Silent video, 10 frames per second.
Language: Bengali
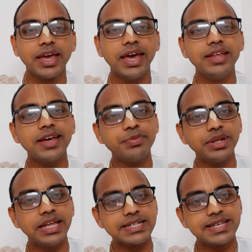এই যে আপনি
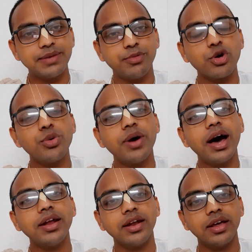দেখছেন
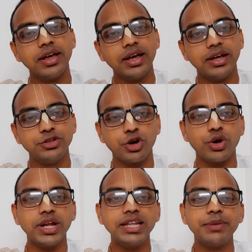ভগবান
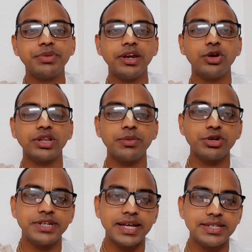জগন্নাথ দেব তিনি রথে
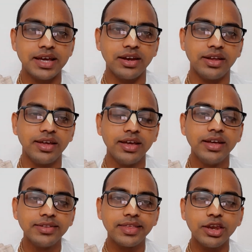বসে আছেন
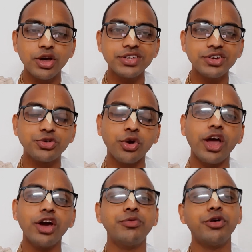তিনি হচ্ছেন
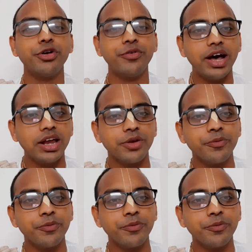স্বয়ং ভগবান